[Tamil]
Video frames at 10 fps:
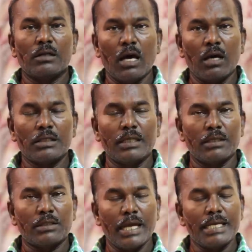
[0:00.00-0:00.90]
நான் என்
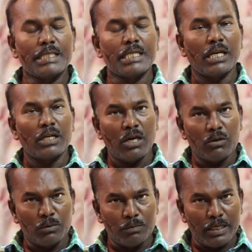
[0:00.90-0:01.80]
தாய்க்கு
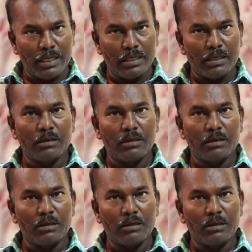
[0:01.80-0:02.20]
இரண்டாவது பிள்ளை